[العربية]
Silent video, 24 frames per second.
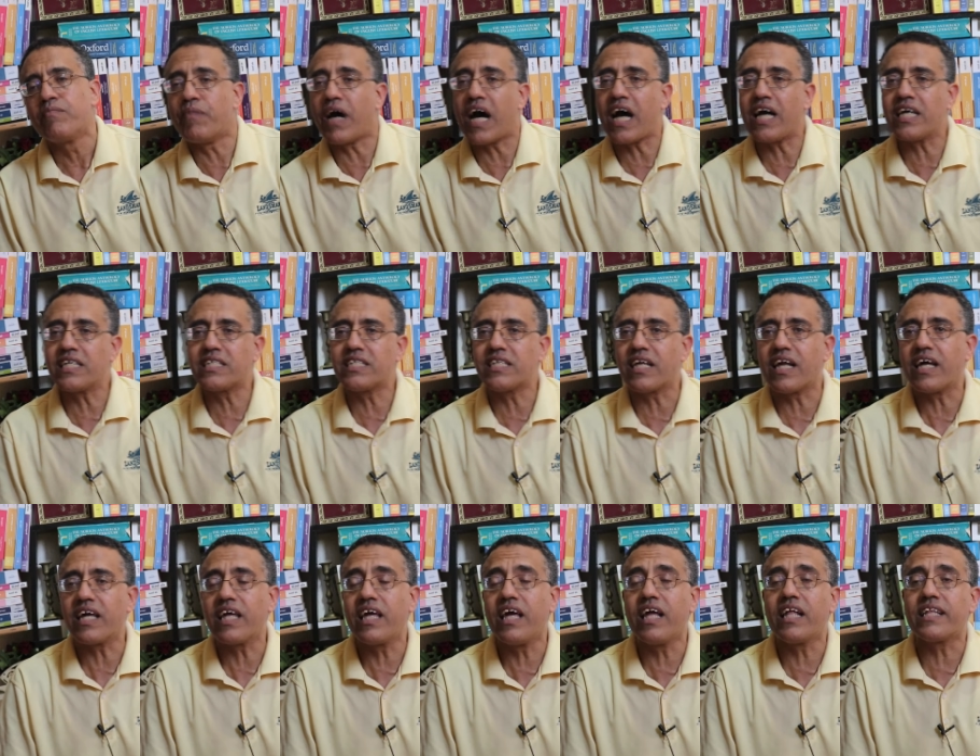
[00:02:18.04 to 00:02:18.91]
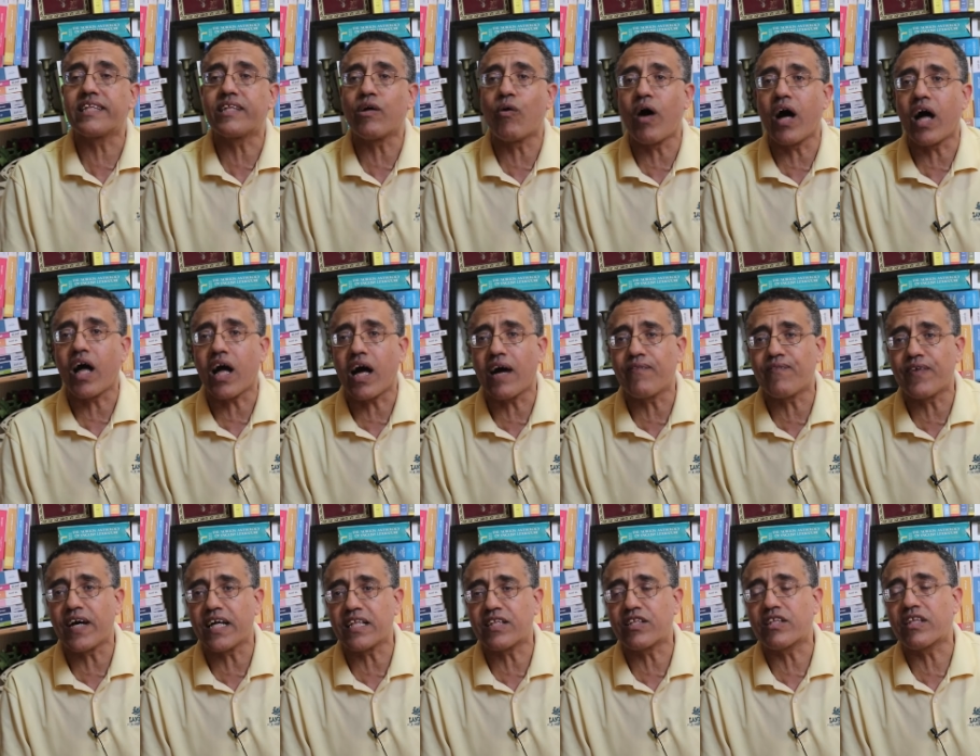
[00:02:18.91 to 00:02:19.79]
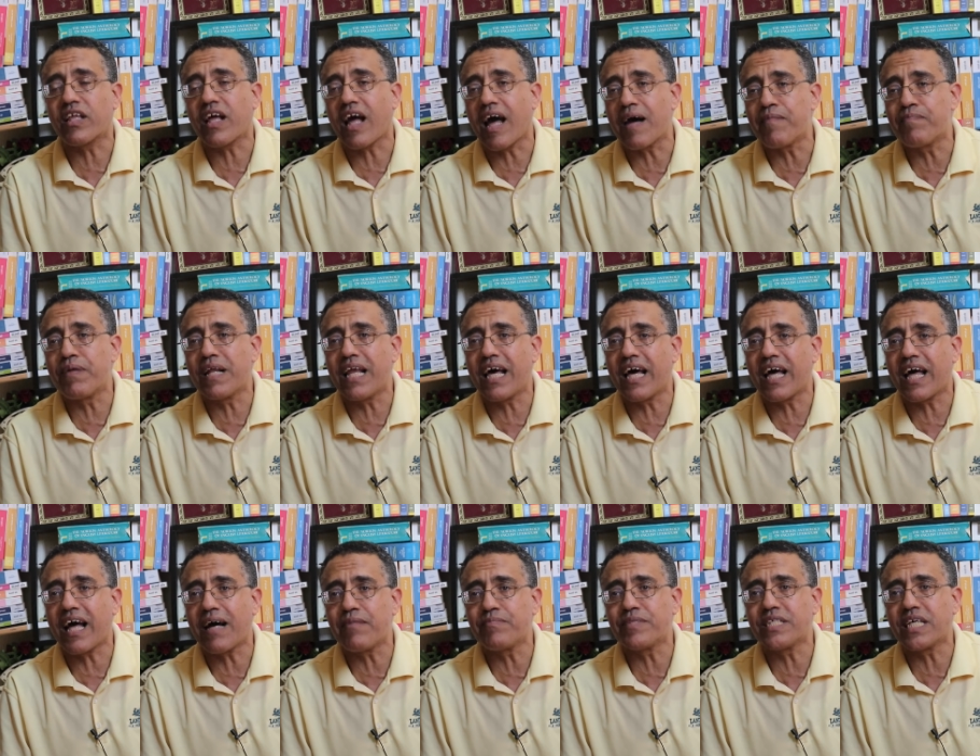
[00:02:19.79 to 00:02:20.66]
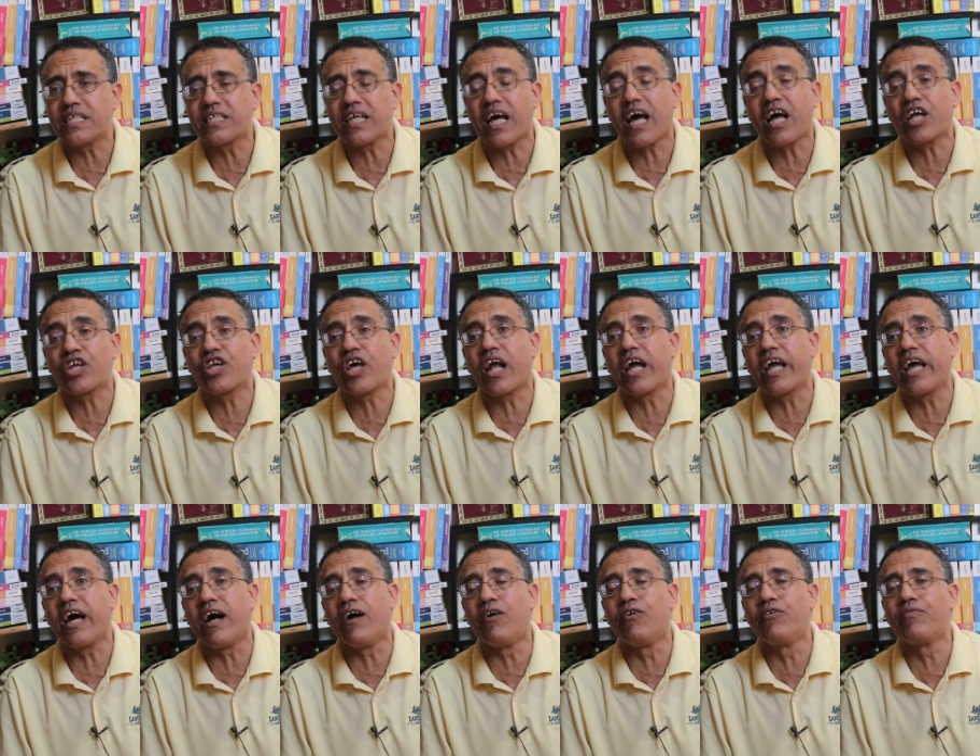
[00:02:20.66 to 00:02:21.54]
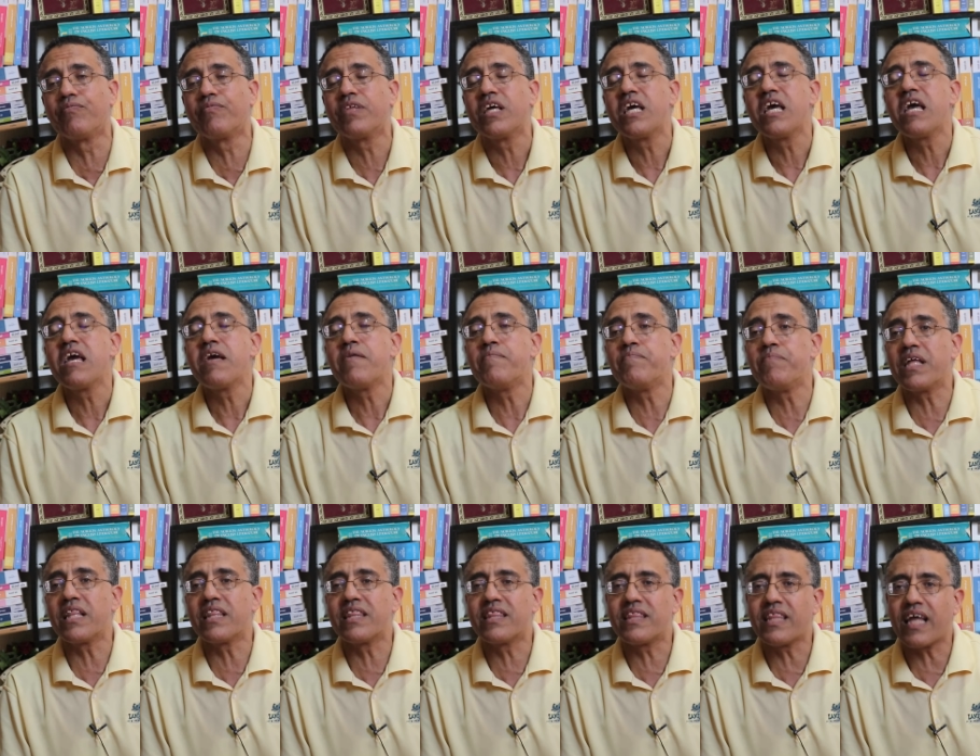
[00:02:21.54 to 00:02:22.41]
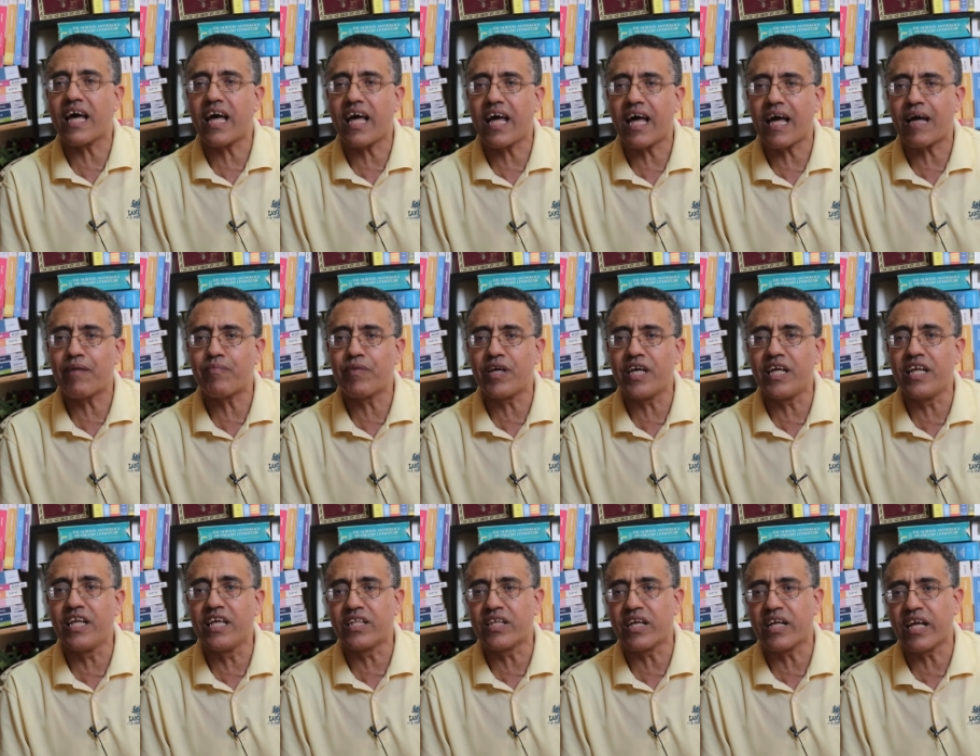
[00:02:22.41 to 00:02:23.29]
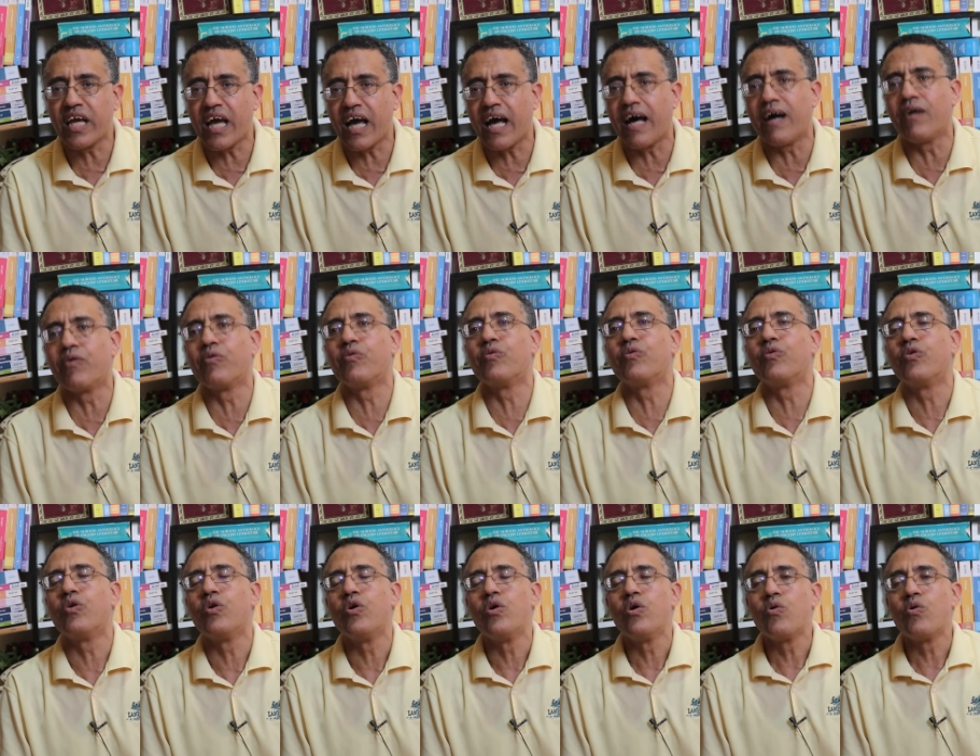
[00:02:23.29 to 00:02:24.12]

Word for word: مع إسرائيل توقفت قبل 15 يوم من ذهاب نتنياهو